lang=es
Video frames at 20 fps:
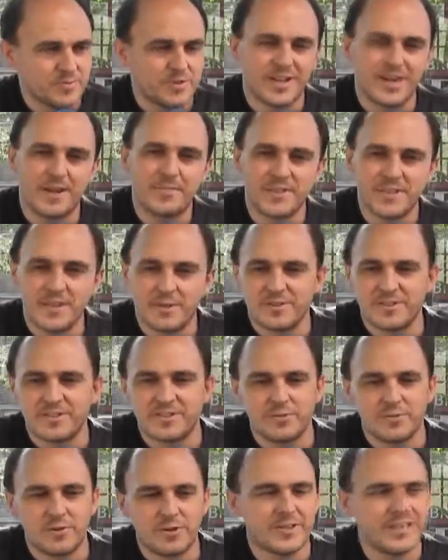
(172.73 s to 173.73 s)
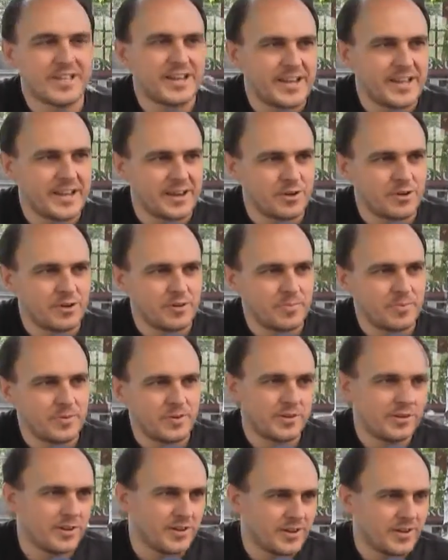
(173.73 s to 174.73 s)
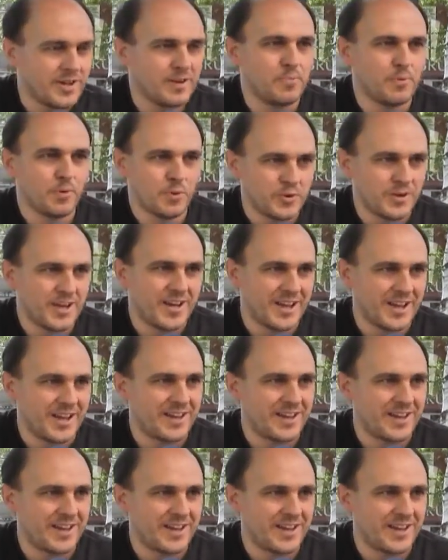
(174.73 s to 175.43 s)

Generalmente hoy se están lejos, pero no, es por una,